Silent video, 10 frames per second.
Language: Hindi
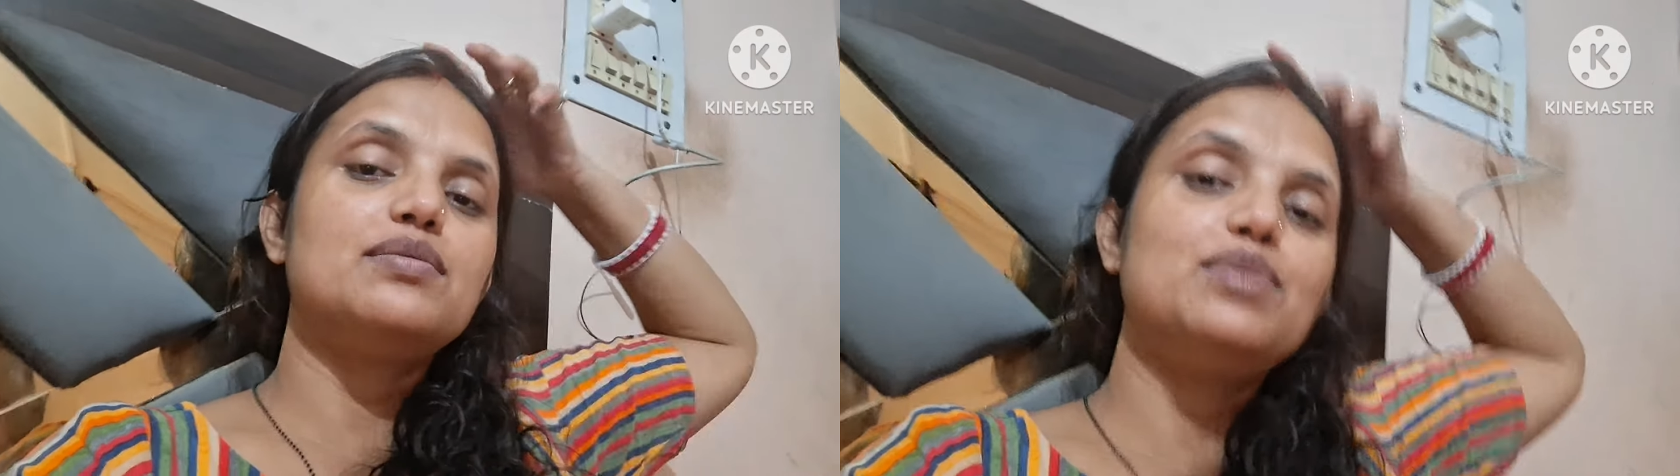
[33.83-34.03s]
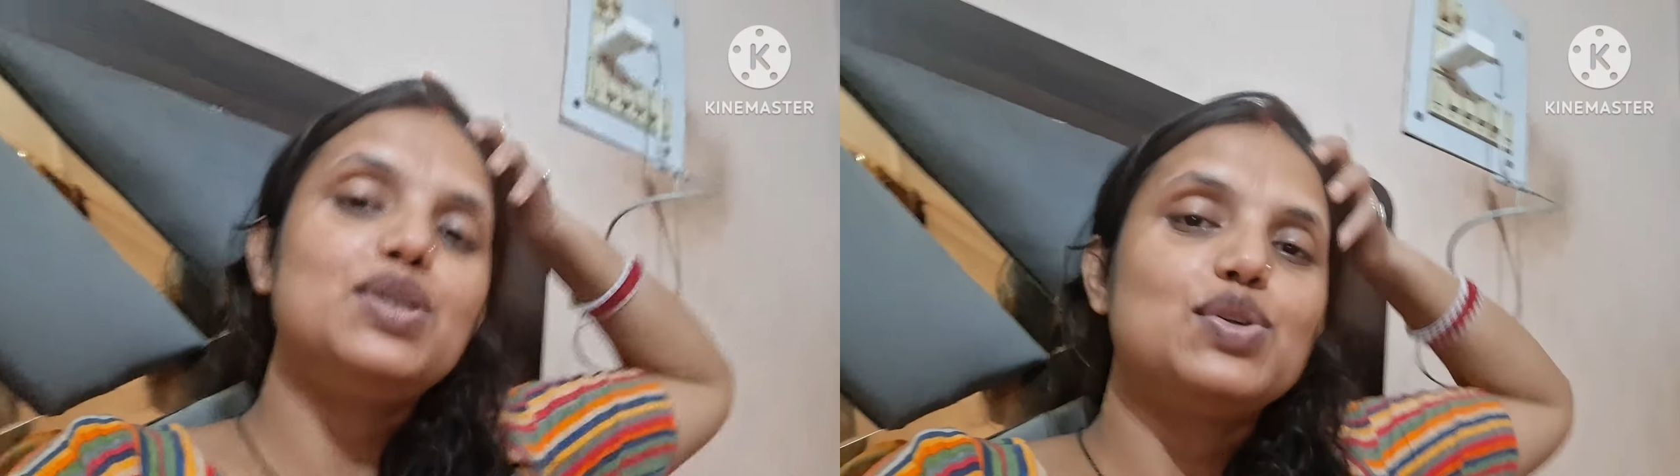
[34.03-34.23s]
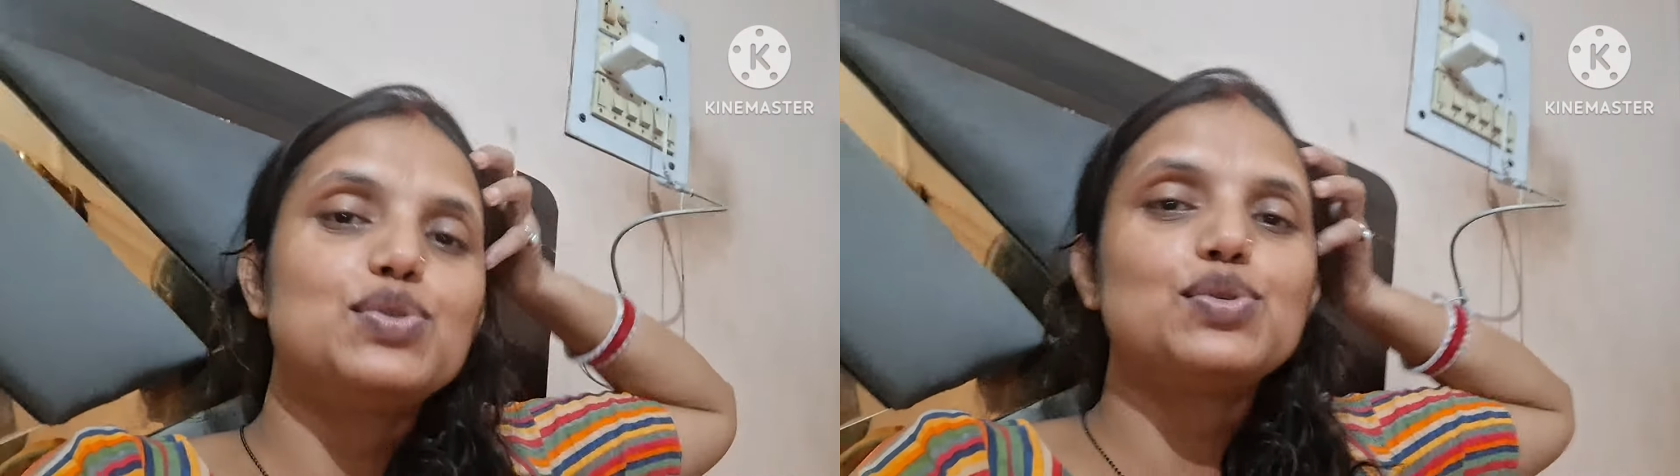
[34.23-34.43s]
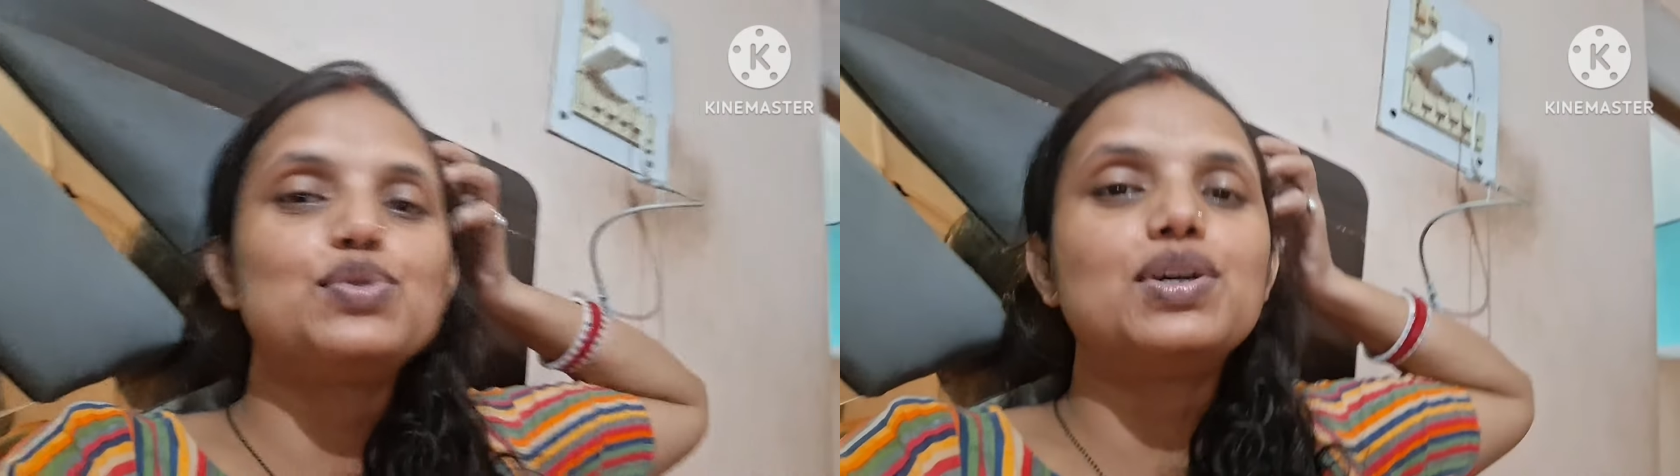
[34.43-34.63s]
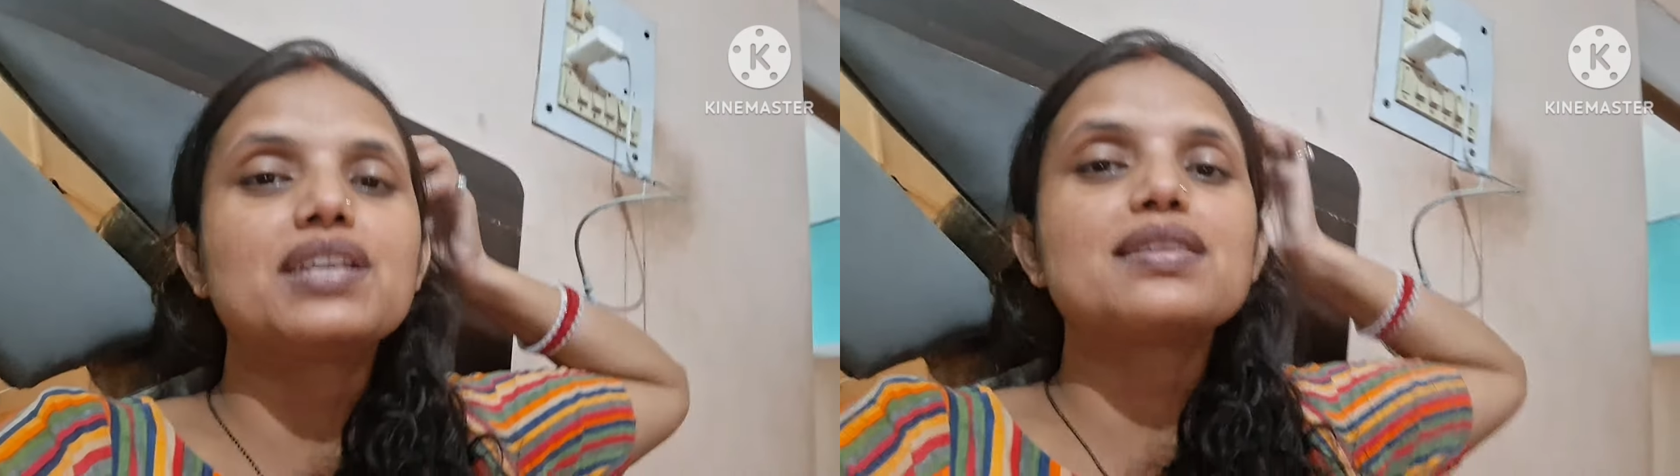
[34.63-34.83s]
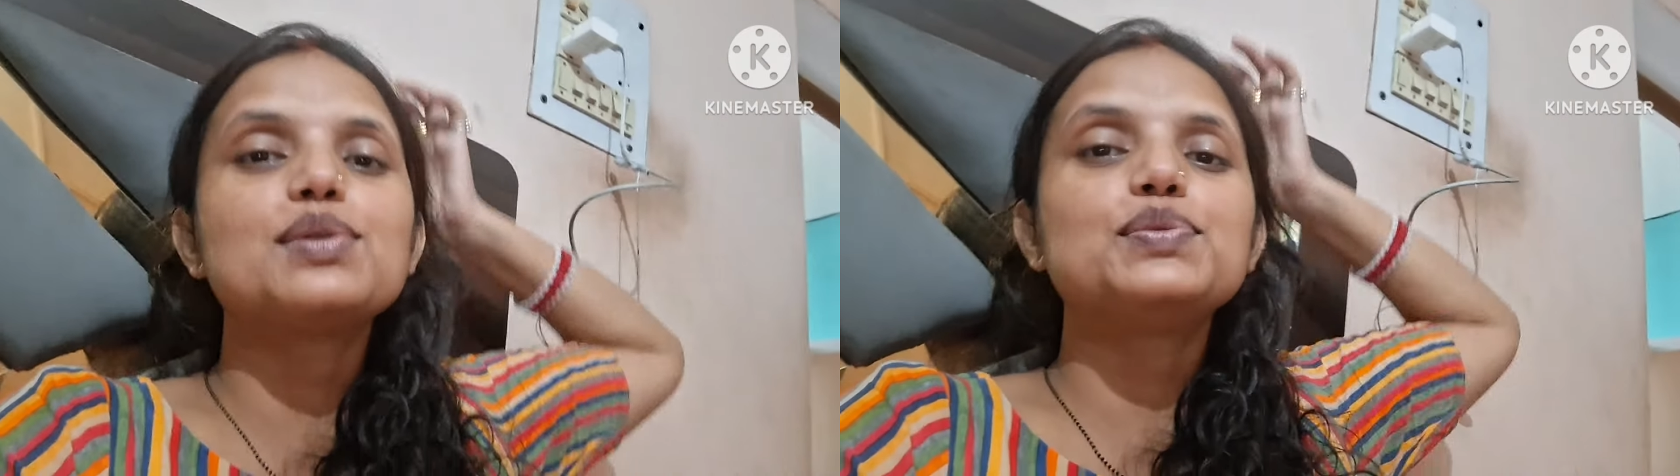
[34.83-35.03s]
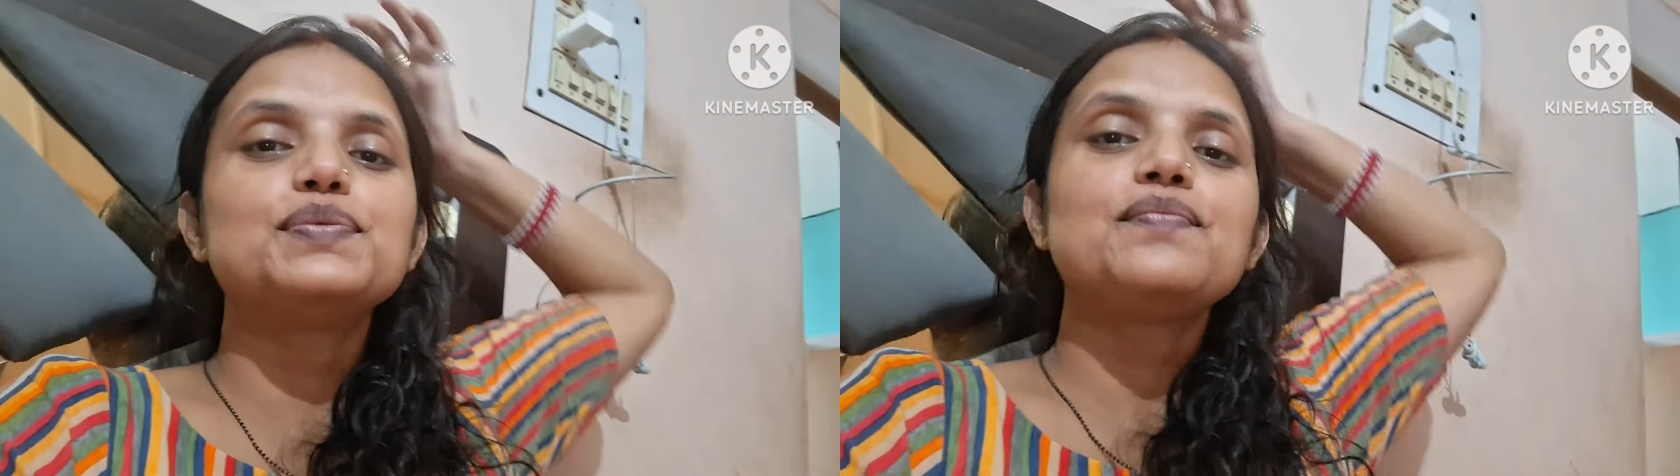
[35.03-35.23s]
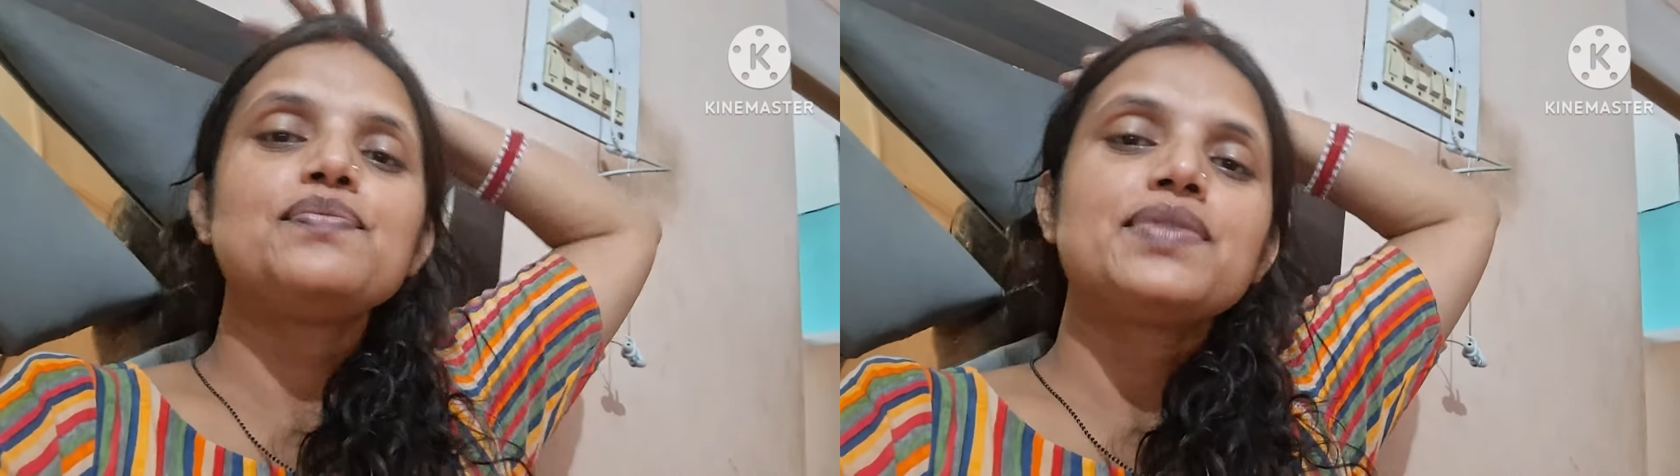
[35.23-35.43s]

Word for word: वीडियो शुरू करती हूँ